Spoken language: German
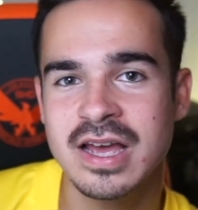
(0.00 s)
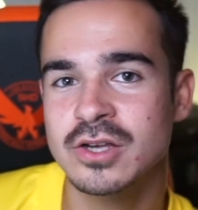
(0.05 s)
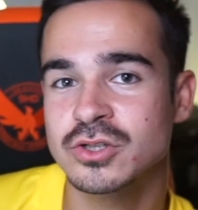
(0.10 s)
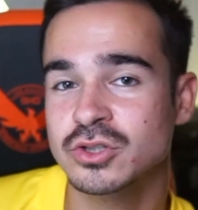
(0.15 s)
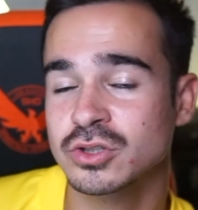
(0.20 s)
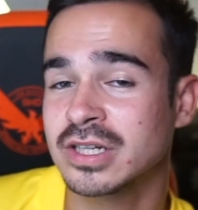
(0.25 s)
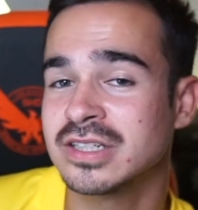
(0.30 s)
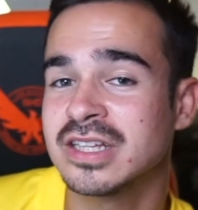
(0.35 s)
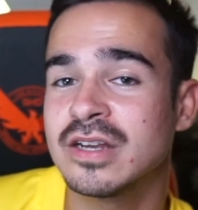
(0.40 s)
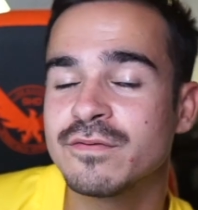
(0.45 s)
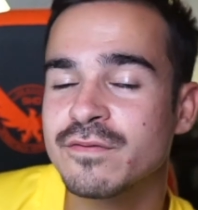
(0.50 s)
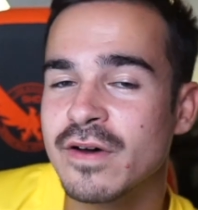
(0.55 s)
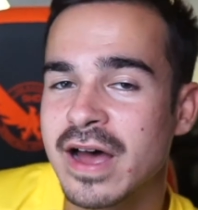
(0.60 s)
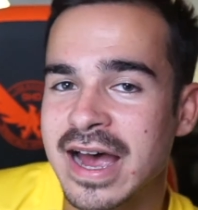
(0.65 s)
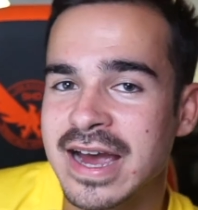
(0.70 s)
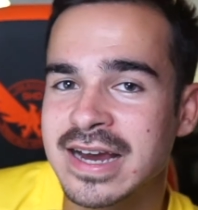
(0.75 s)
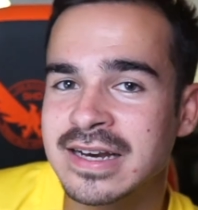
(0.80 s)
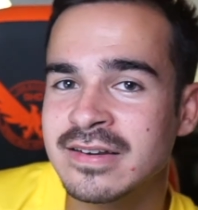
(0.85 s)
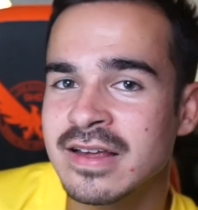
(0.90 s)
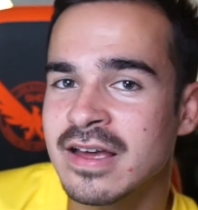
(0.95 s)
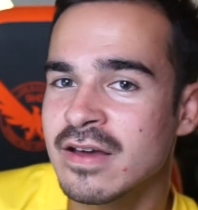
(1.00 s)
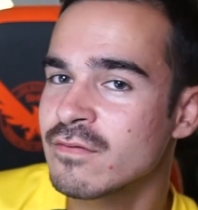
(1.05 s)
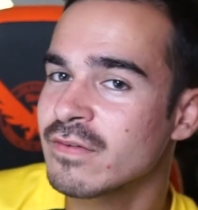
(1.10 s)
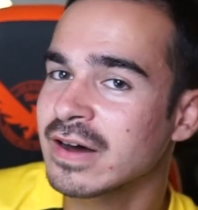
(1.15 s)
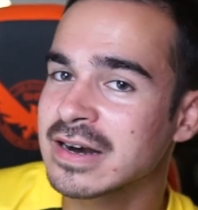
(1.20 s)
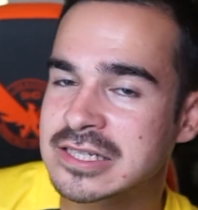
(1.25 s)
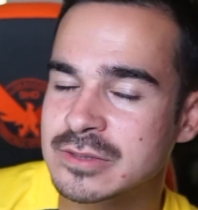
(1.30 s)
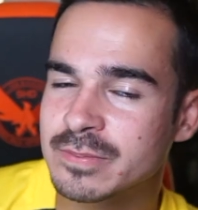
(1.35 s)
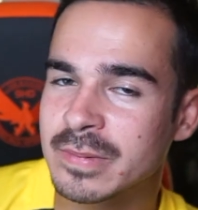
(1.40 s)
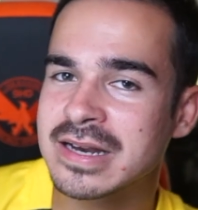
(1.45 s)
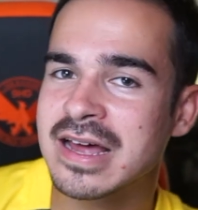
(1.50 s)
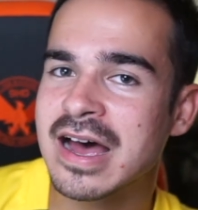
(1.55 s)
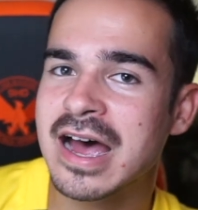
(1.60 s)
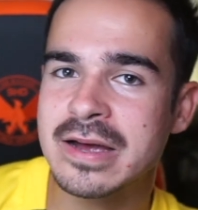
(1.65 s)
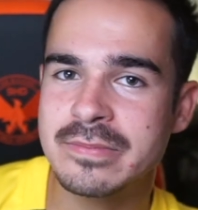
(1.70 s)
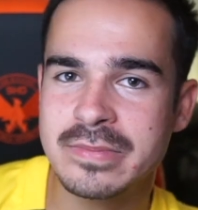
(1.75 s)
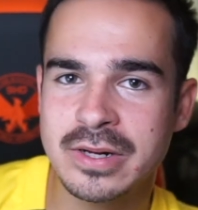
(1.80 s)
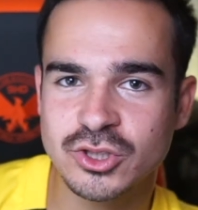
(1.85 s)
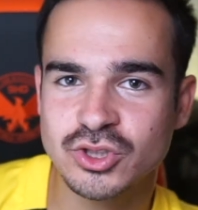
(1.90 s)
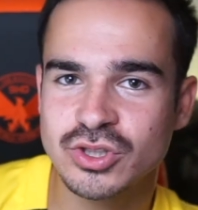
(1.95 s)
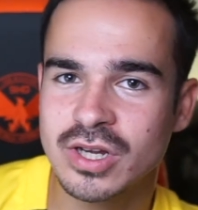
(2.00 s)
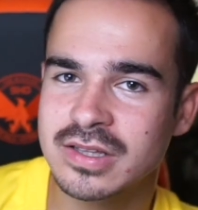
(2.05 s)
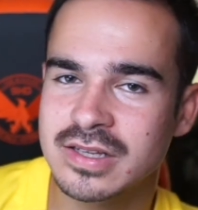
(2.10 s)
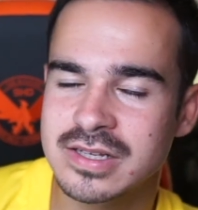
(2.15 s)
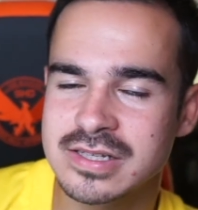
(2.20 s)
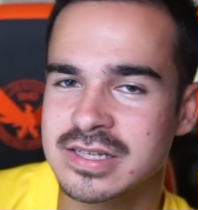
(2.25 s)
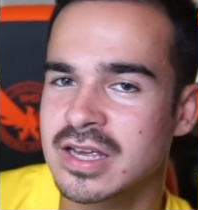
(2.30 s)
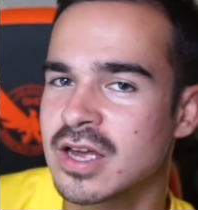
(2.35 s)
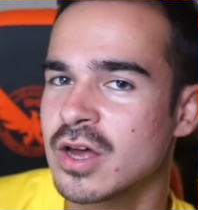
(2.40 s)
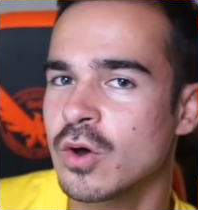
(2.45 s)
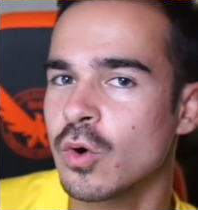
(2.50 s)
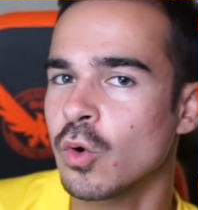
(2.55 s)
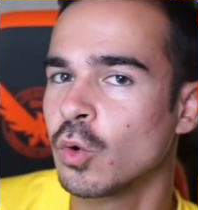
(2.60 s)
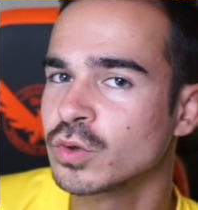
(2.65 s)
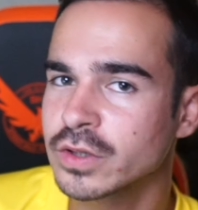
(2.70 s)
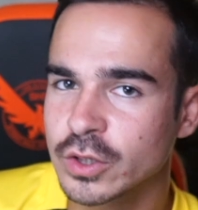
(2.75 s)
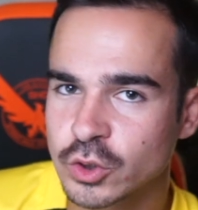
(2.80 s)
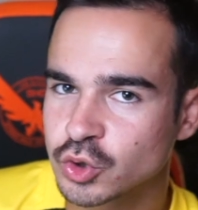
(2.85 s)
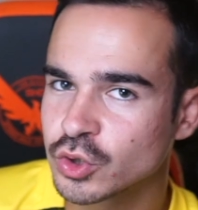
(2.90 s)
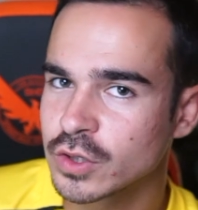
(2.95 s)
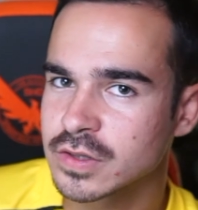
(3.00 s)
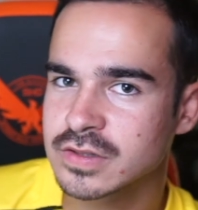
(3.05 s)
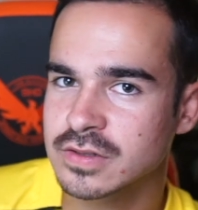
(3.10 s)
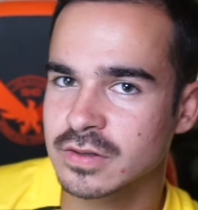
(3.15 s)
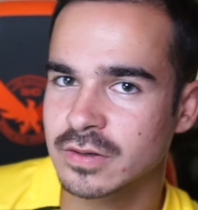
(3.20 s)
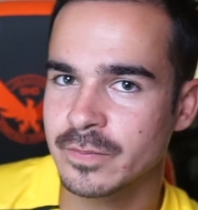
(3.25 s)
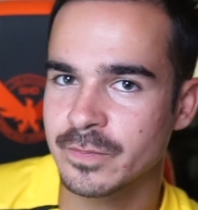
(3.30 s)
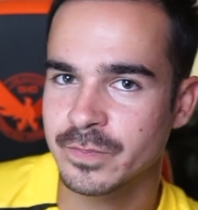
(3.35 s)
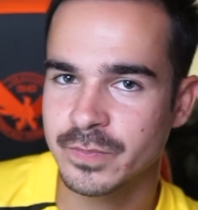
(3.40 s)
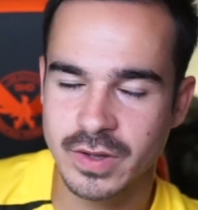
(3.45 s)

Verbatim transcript: sondern den Verein, weil es meine Heimatstadt ist, unterstütze.